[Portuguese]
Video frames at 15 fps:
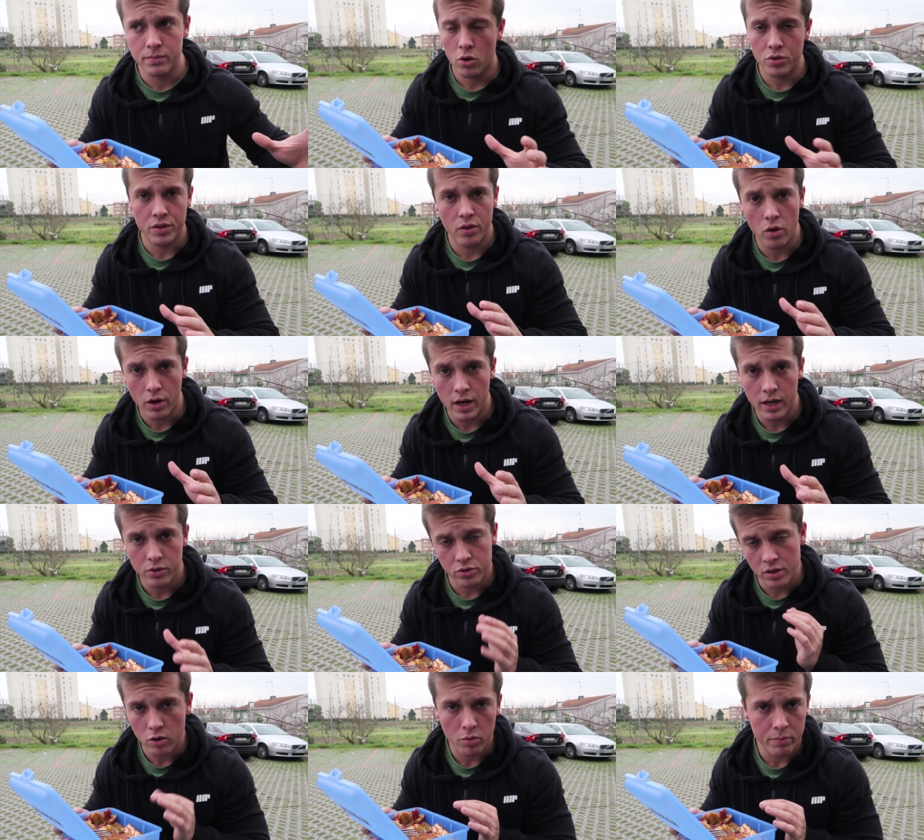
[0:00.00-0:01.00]
por causa de
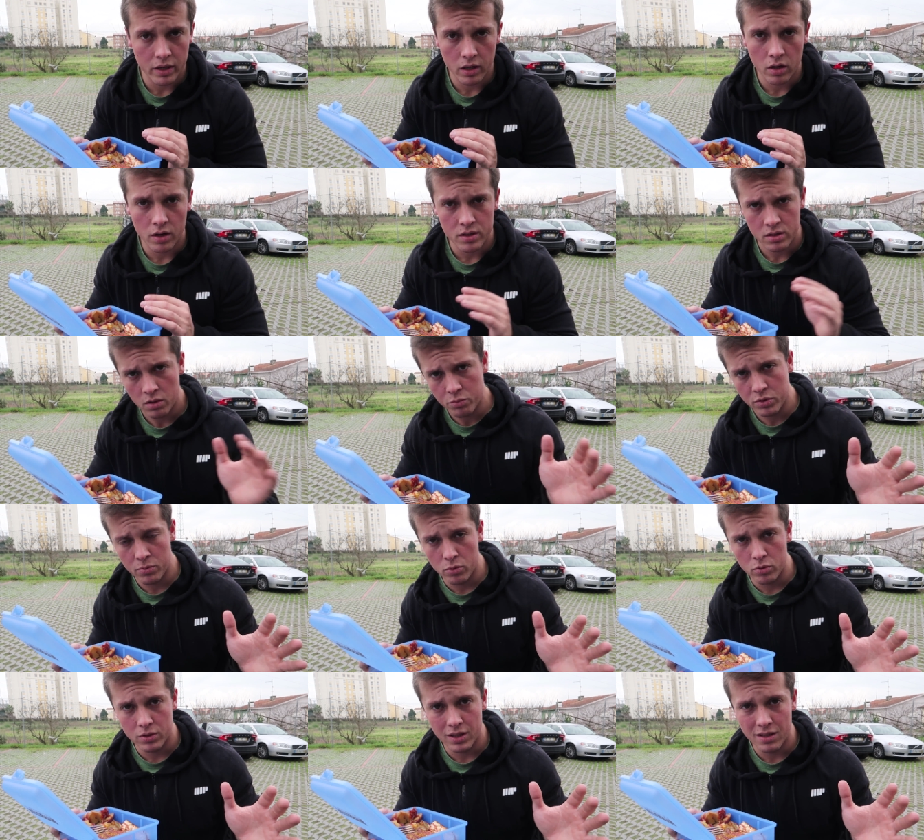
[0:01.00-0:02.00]
horários tenho que comer agora, senão depois
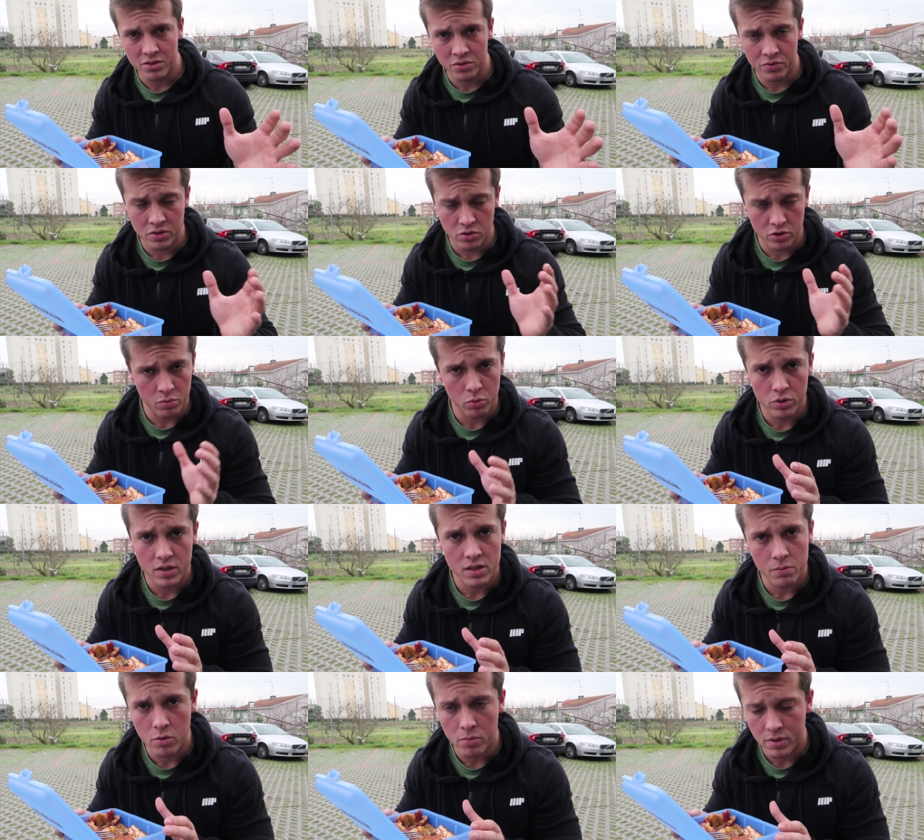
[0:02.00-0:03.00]
vou ter as refeições
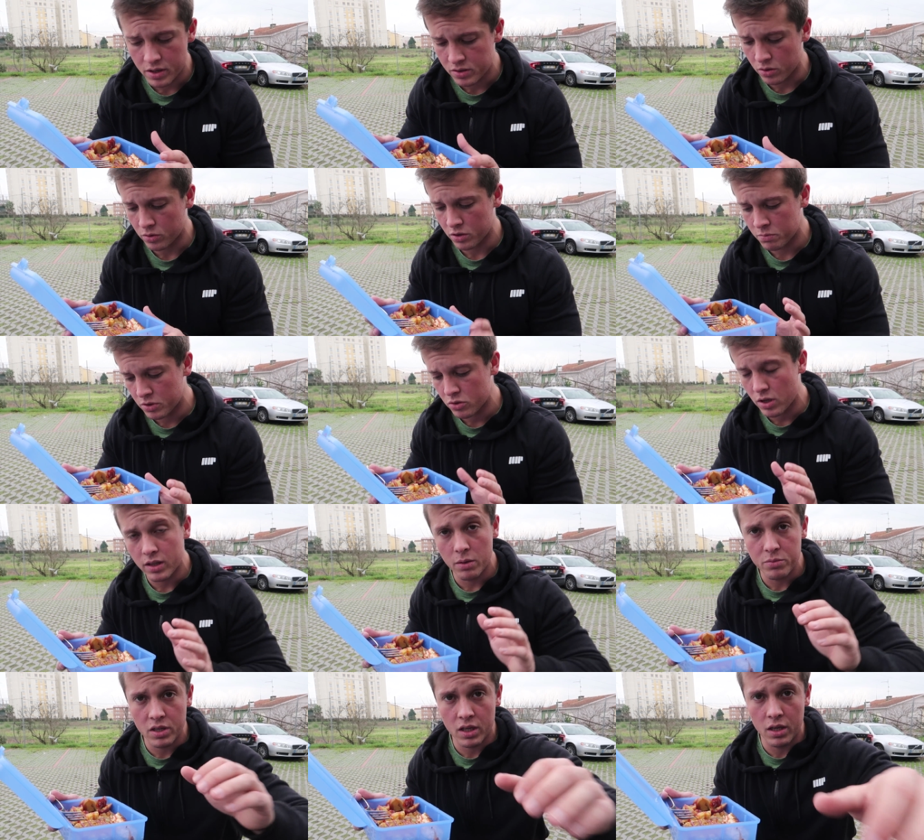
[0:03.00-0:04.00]
muitíssimo uma das outras. Mas o que é que
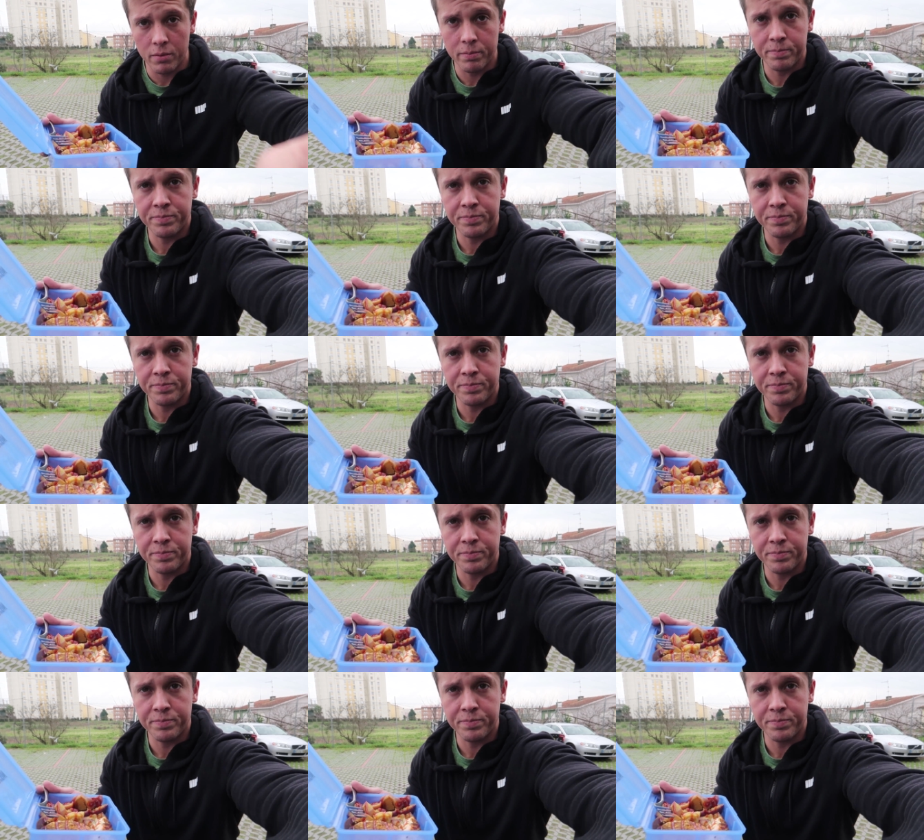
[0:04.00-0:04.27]
temos aqui?